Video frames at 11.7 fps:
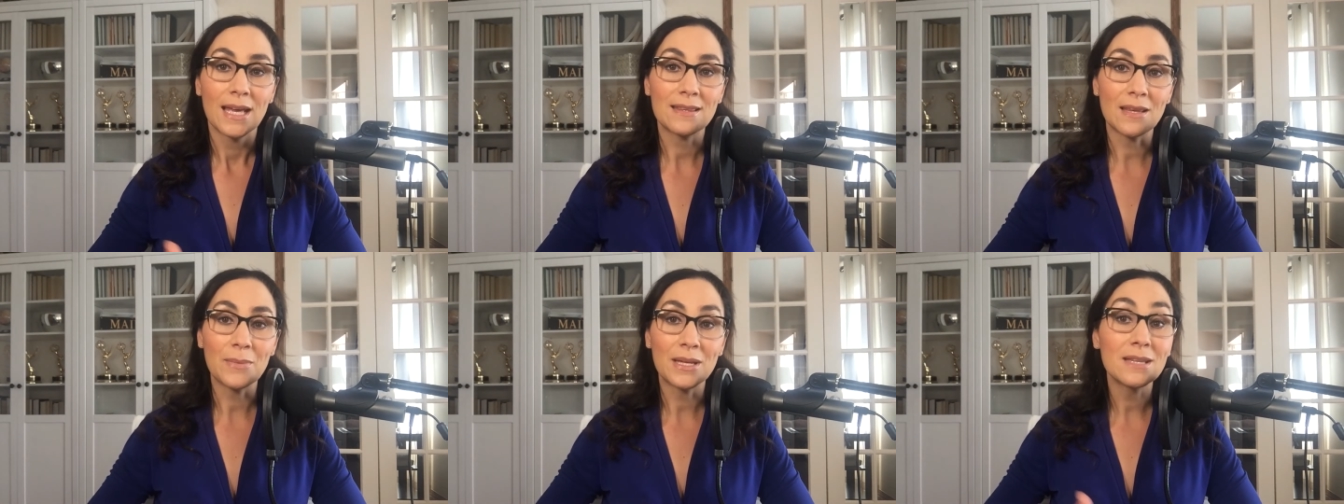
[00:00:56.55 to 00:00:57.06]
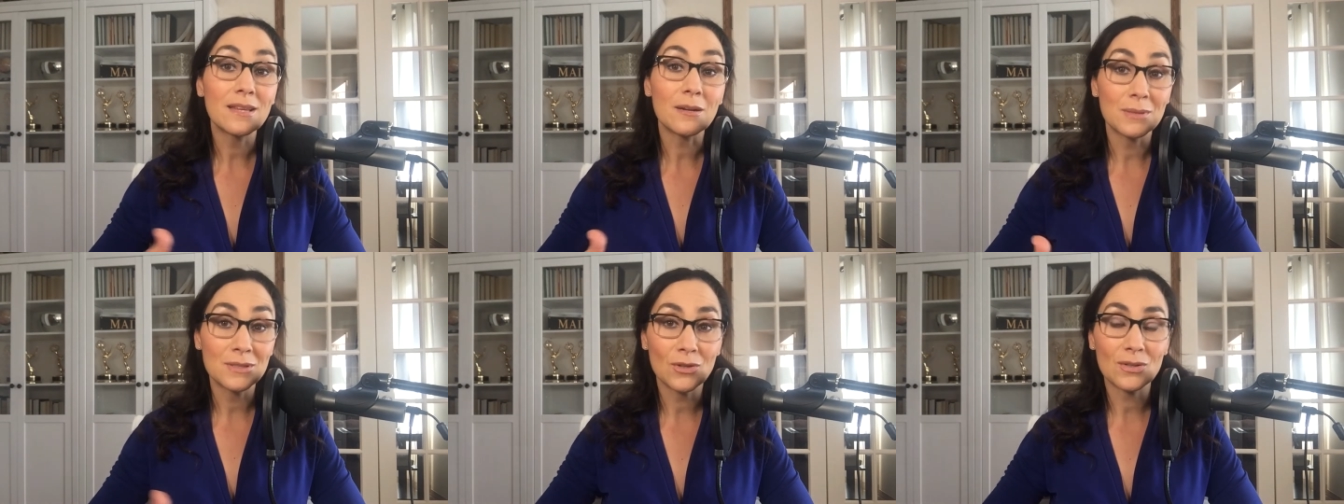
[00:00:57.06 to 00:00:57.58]
eh, también
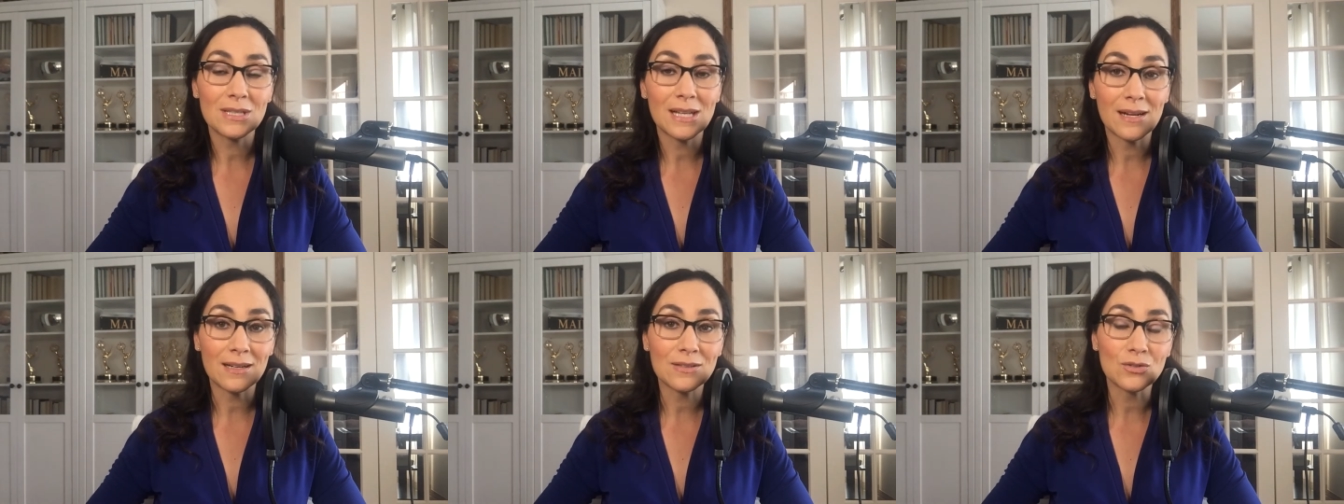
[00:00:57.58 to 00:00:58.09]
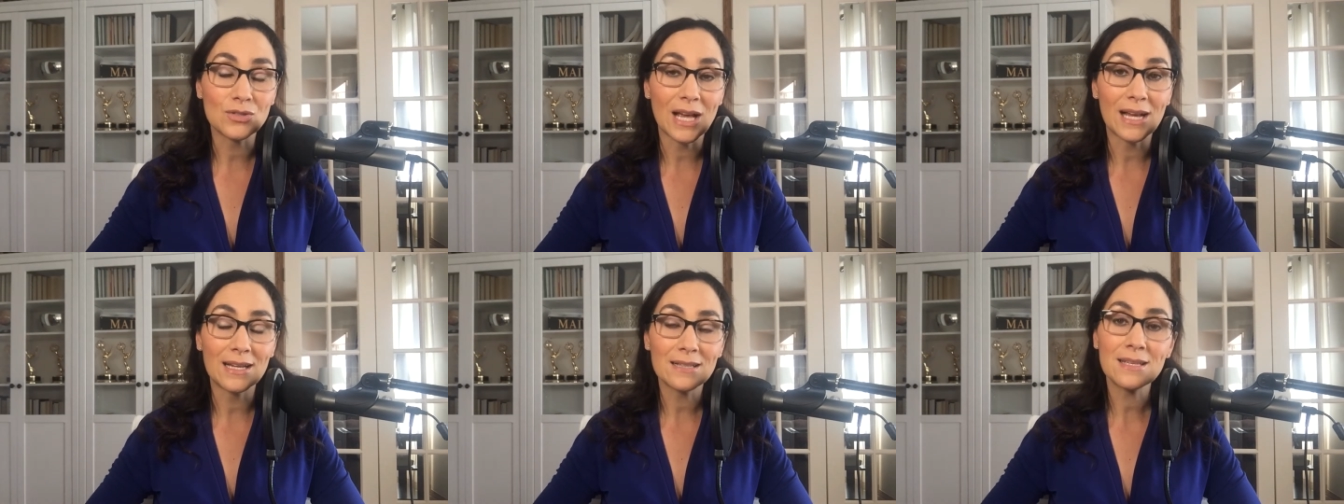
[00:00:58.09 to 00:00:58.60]
intervenciones en las redes
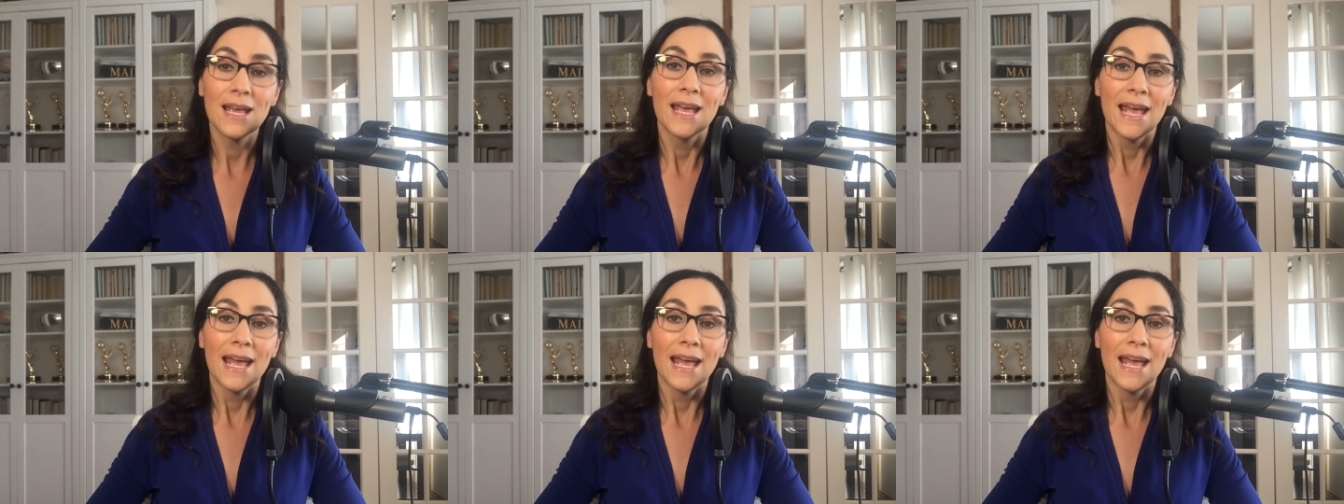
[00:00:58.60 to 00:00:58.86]
sociales,